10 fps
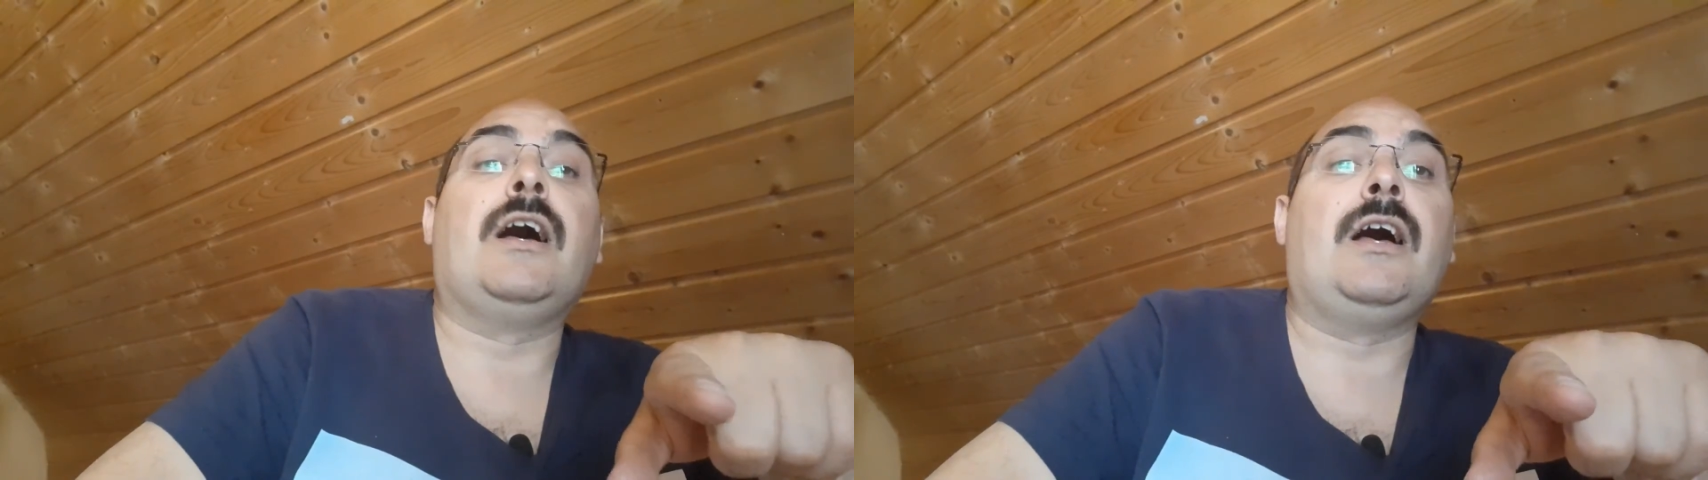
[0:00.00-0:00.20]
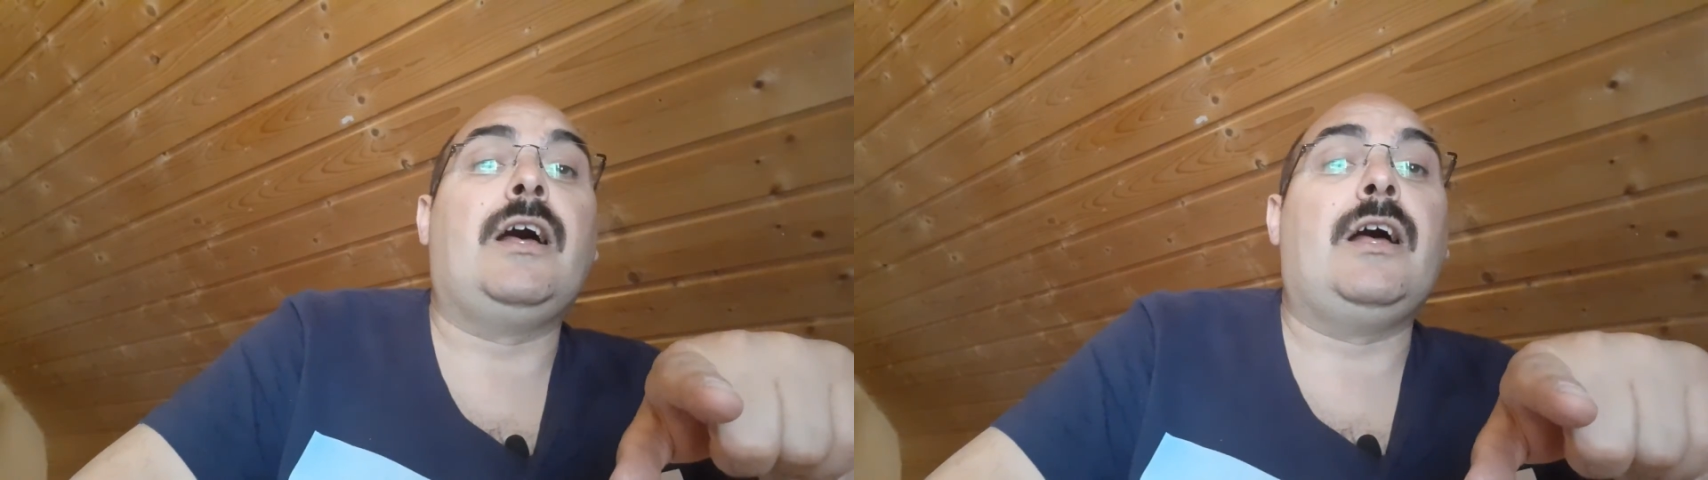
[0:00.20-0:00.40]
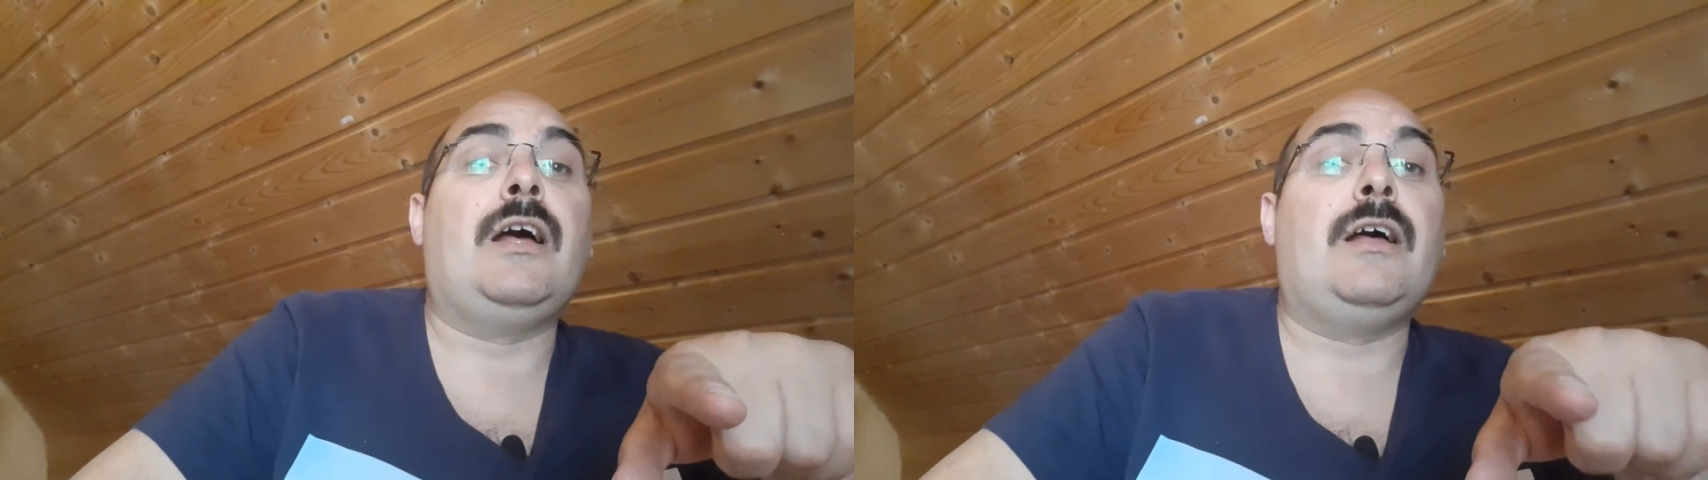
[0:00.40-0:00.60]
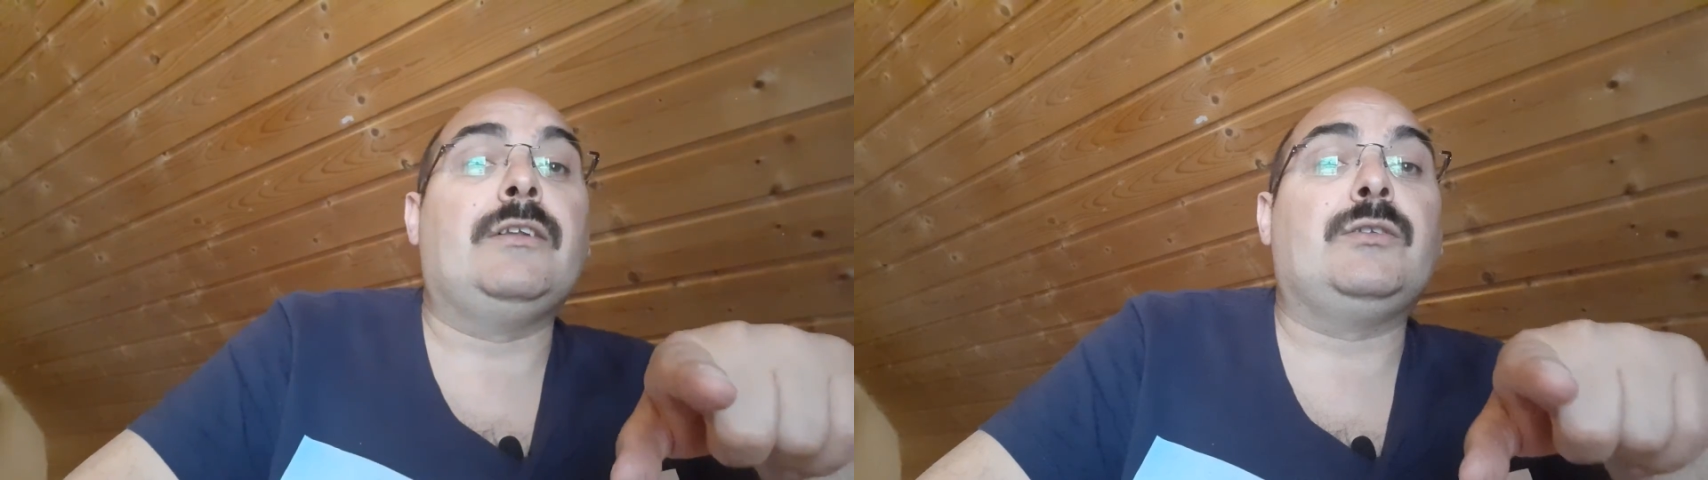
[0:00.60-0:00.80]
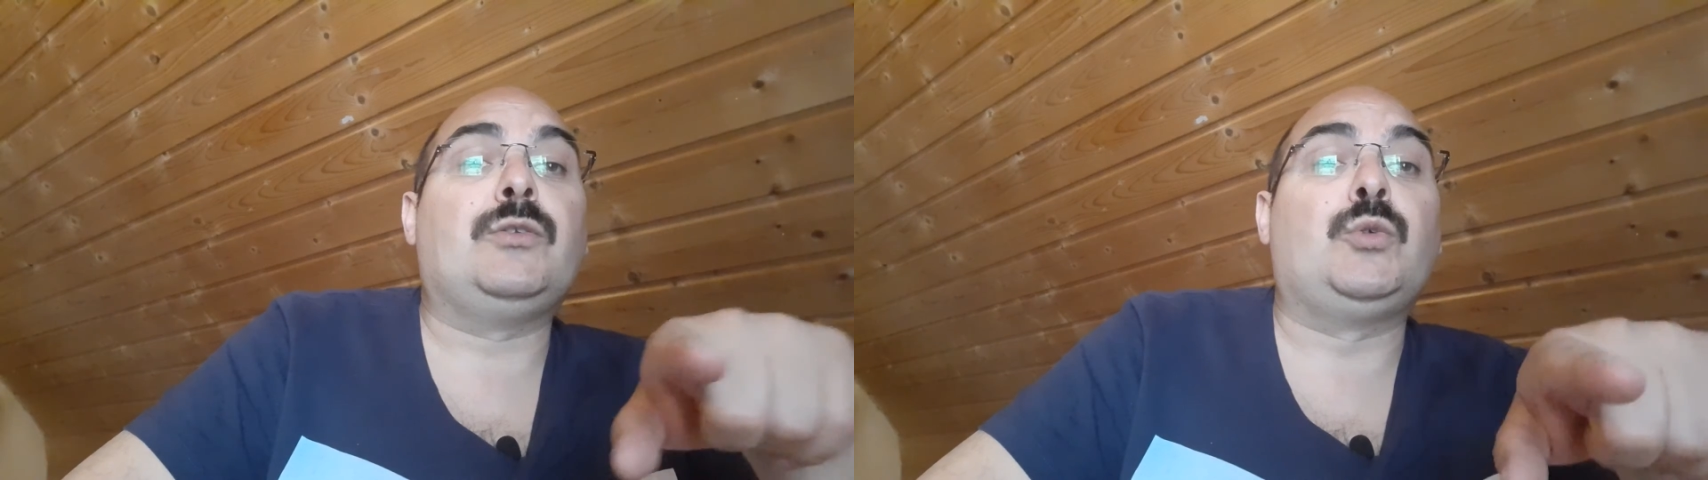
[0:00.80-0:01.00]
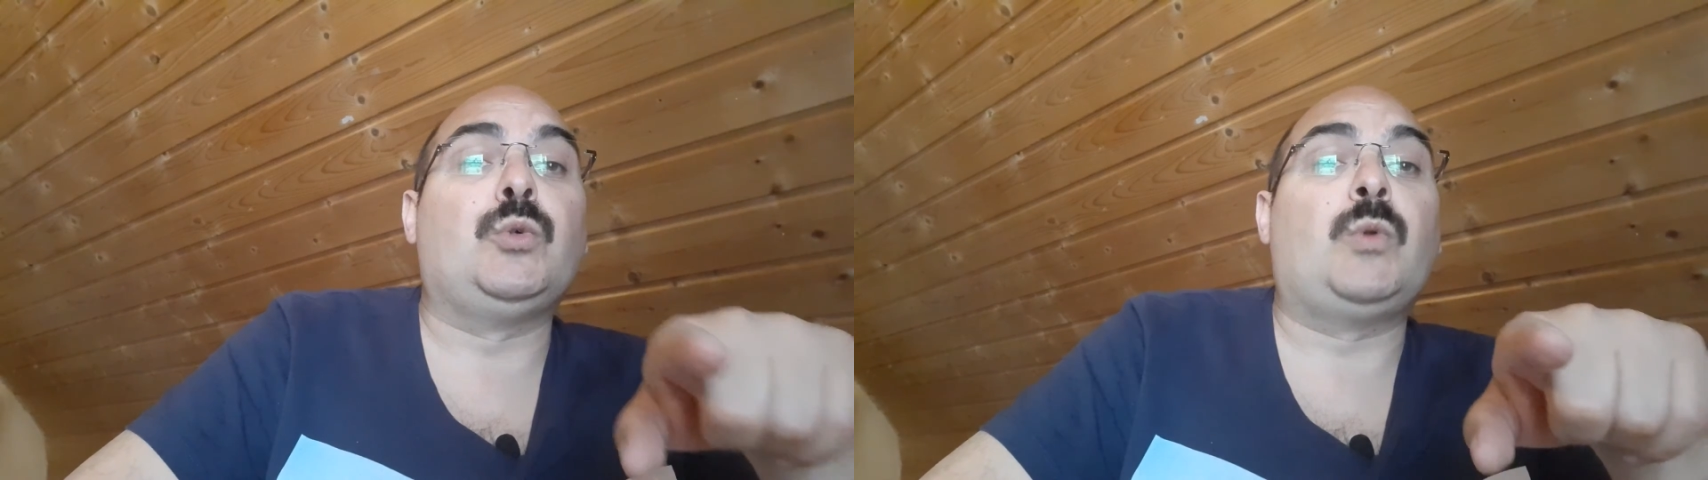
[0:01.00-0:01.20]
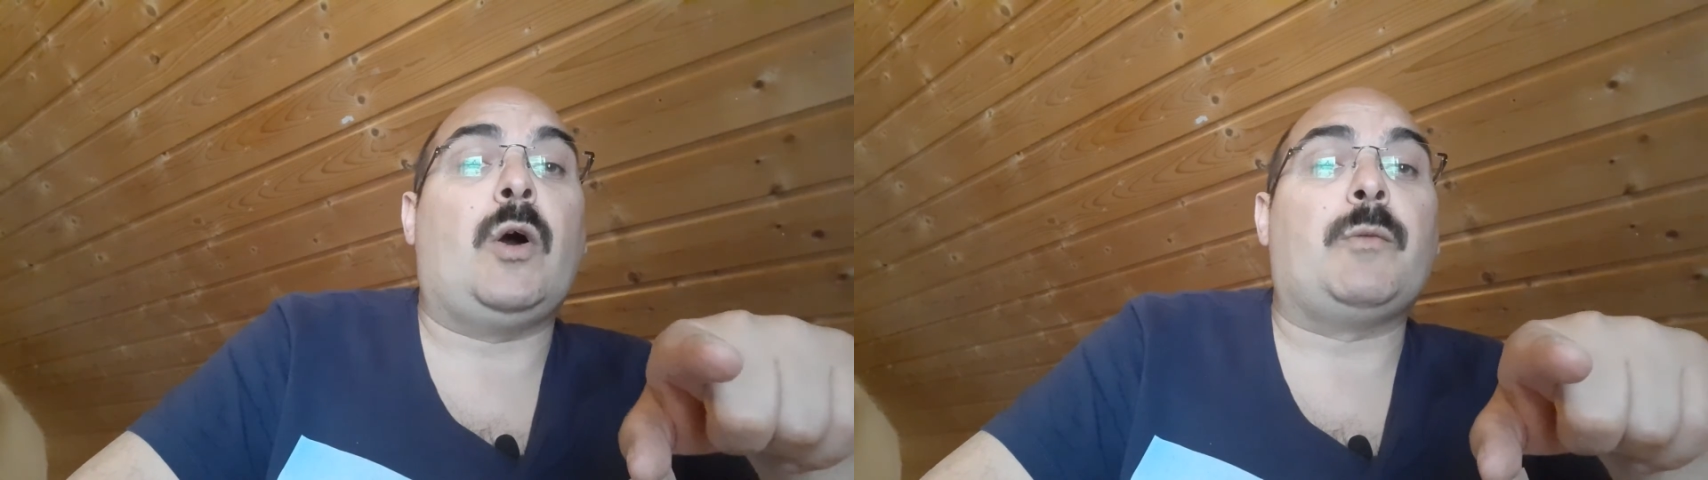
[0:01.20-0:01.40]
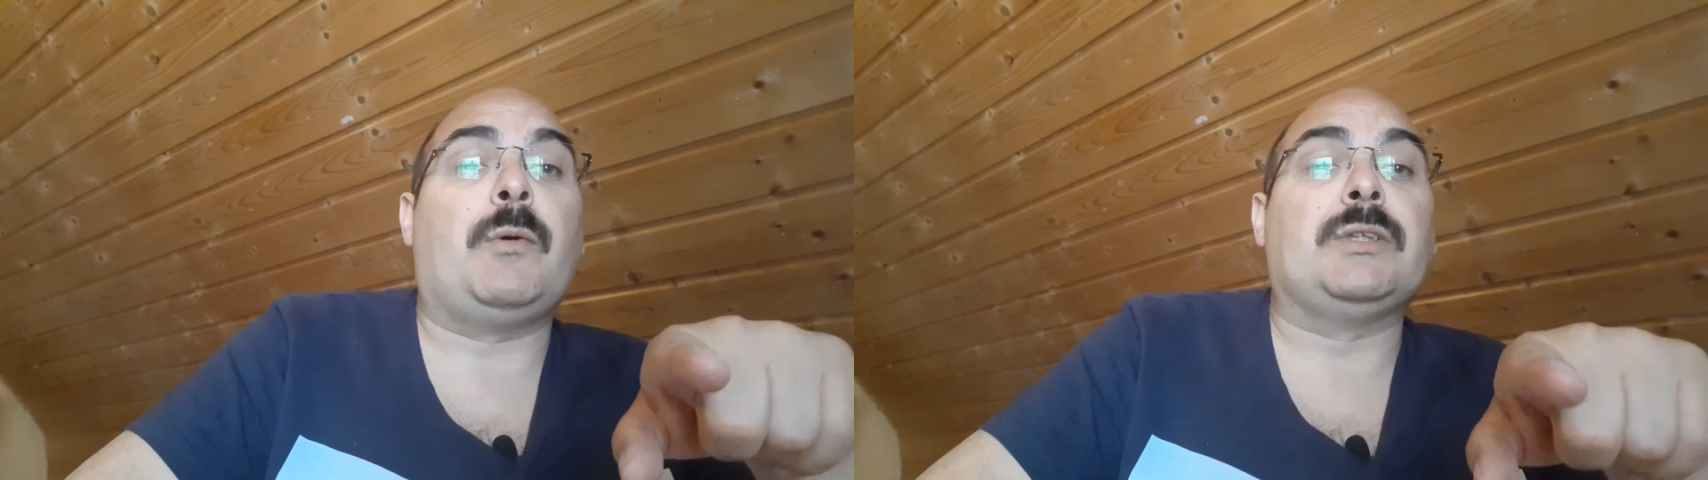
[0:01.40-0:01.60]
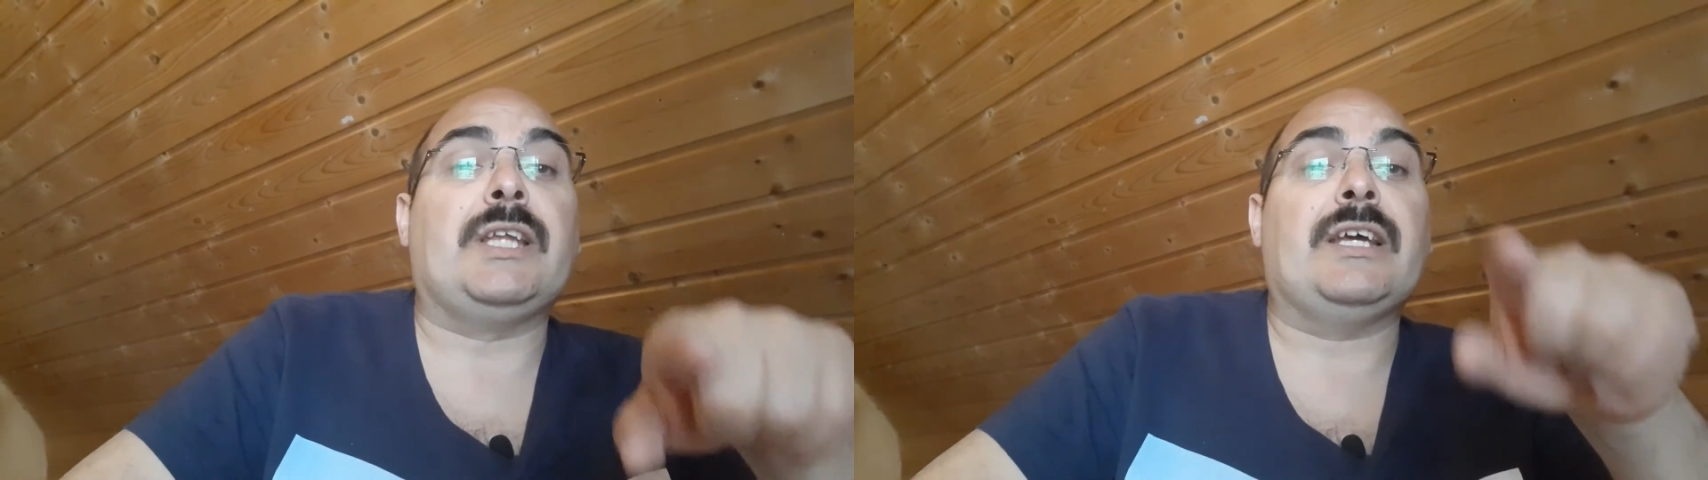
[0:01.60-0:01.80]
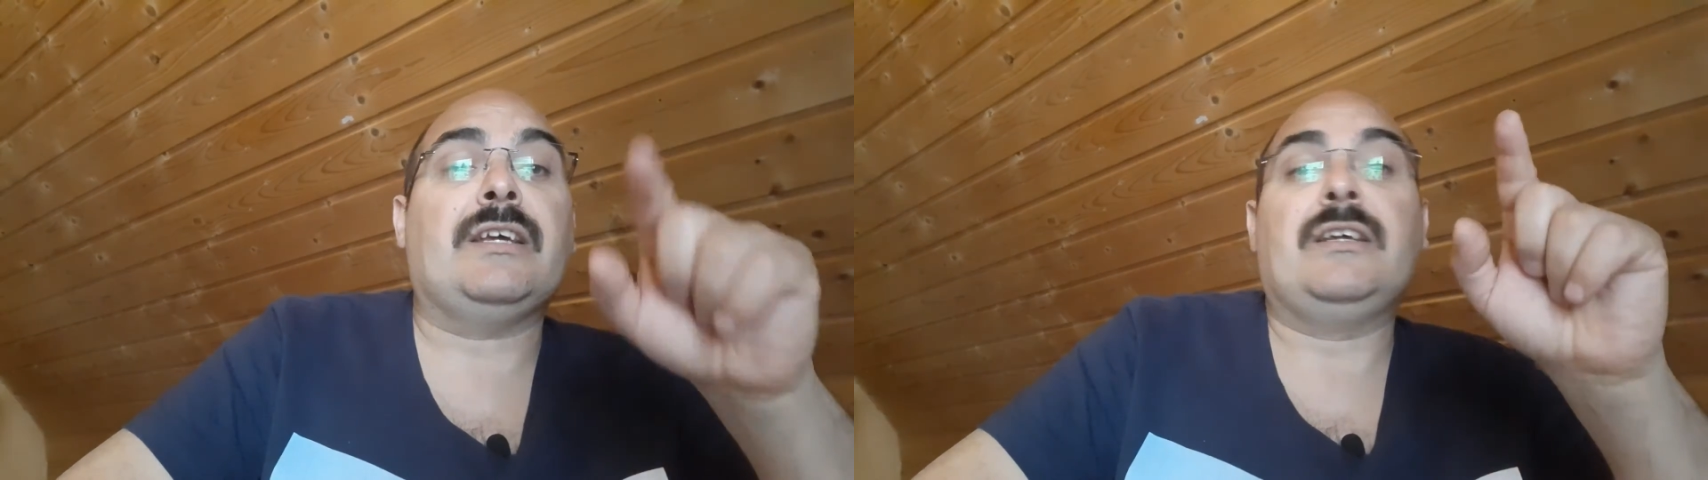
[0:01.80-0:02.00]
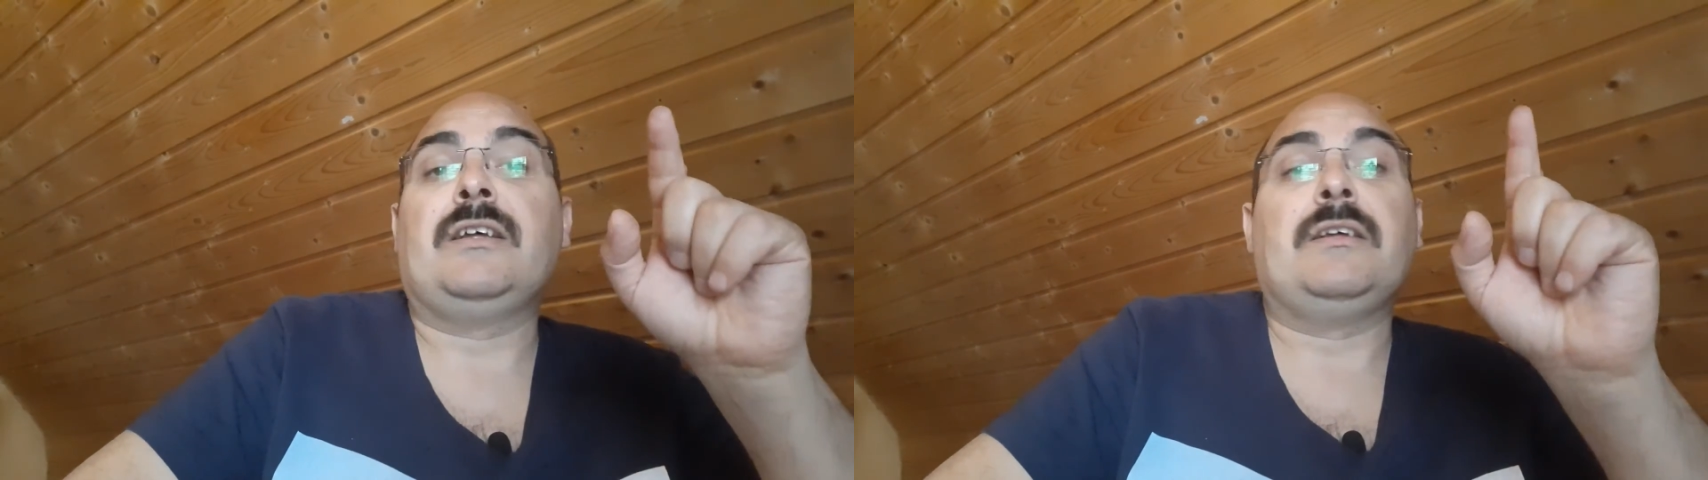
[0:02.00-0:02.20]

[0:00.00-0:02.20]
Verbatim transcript: Euh, tout doit augmenter.